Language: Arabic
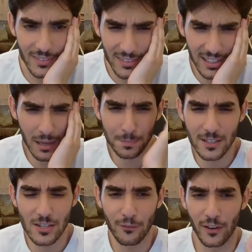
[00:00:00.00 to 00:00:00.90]
لعبت
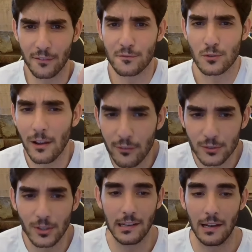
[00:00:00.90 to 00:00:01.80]
الجي 5 شو هالف
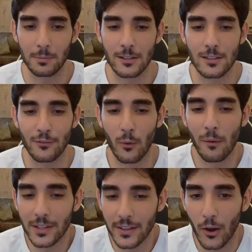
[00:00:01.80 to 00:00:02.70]
شو لعبت الجي 5 وين
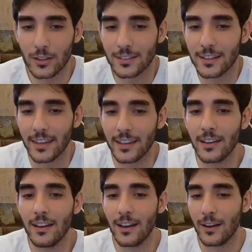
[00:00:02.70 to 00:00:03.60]
بدي احط الكينج
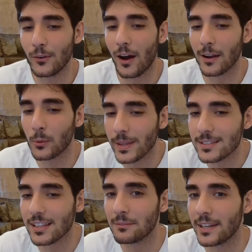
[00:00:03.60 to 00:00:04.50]
انه على الكوين
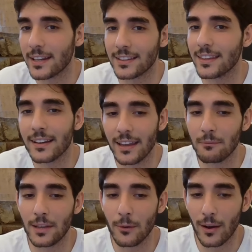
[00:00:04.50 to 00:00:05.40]
سايد منا كتير
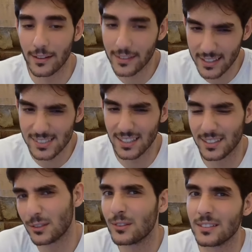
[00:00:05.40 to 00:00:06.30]
امنه وعلى الكينج سايد
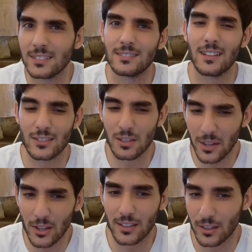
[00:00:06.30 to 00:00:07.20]
انه عن
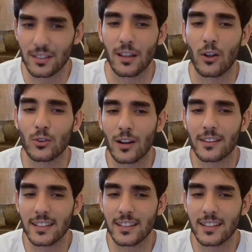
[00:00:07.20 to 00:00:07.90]
جد بدي احطه على الكينج